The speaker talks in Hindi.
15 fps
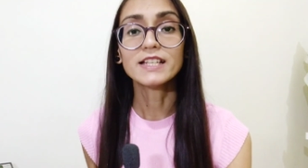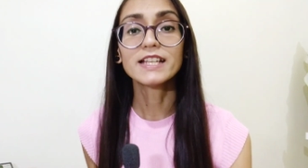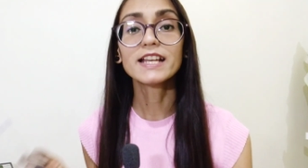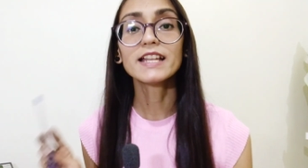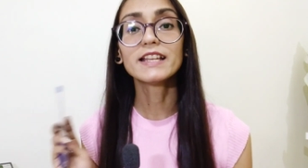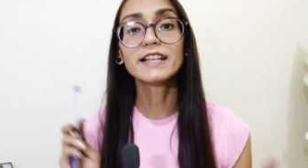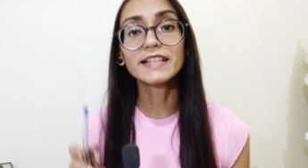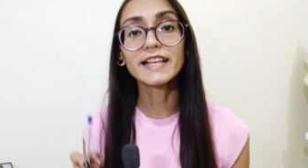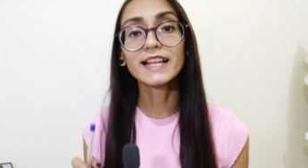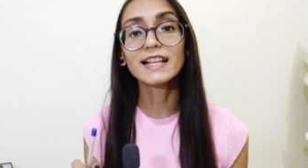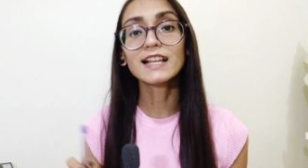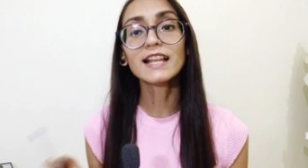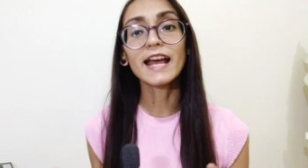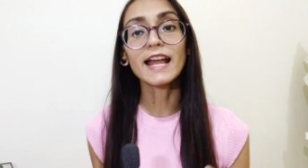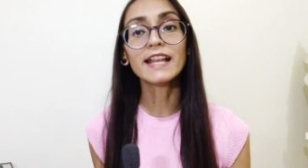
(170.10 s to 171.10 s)
ठीक है
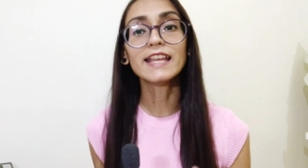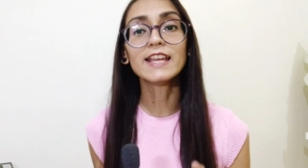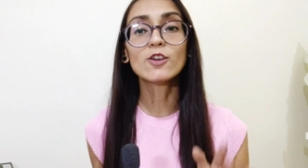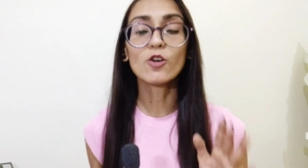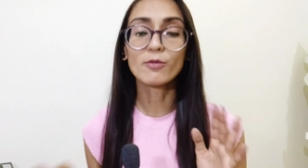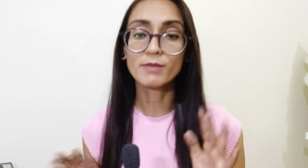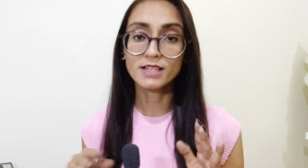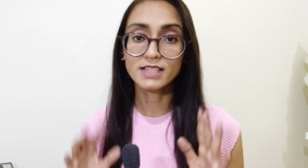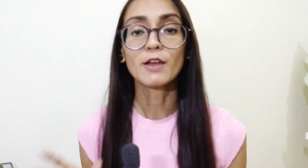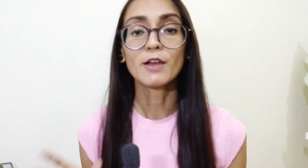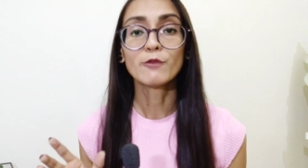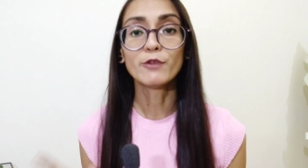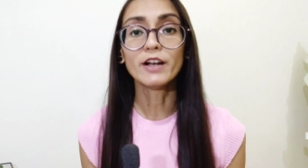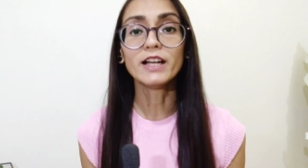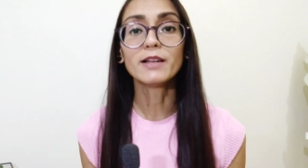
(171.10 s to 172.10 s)
रिटेलर एंड ई कॉमर्स
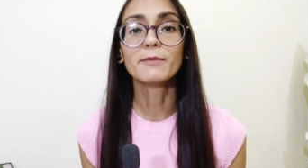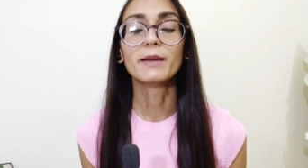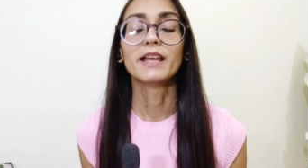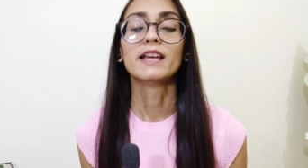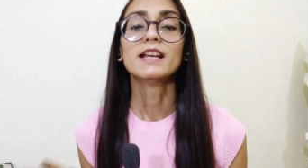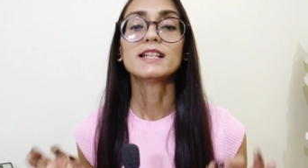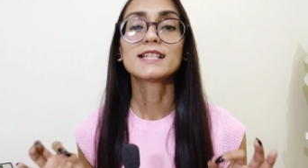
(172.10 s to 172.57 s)
फील्ड में